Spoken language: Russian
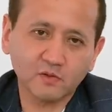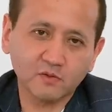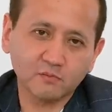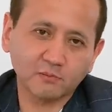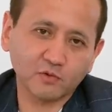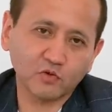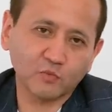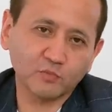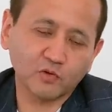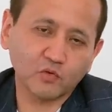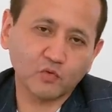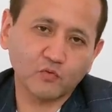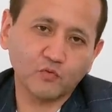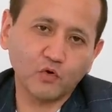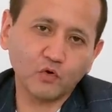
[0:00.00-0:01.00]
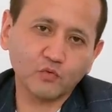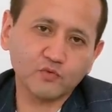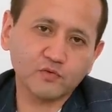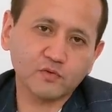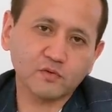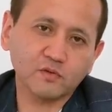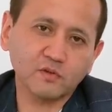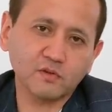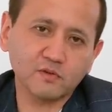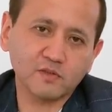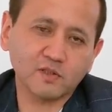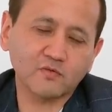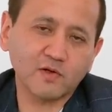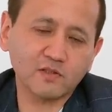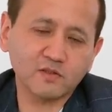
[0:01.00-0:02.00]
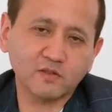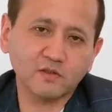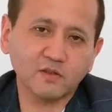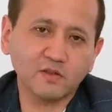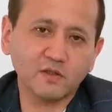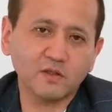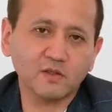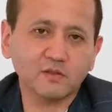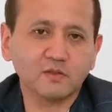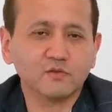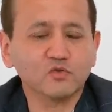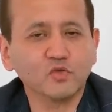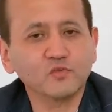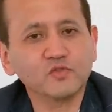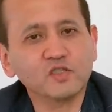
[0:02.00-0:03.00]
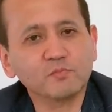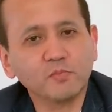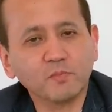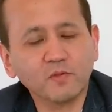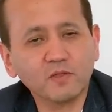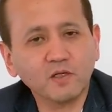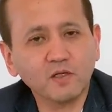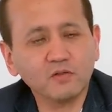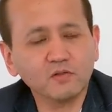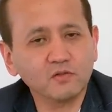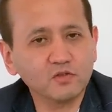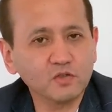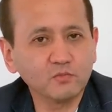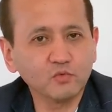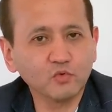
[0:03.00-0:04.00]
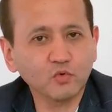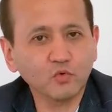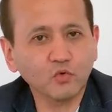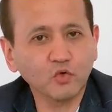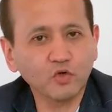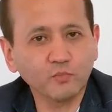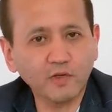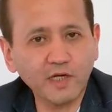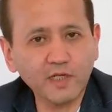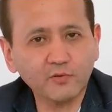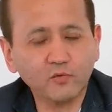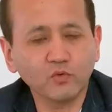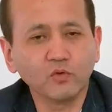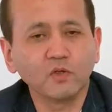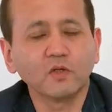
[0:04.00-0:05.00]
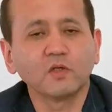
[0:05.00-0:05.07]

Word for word: потом такой фокус, и за 2 тенге эта собственность попадает к Тимуру Кулебаеву.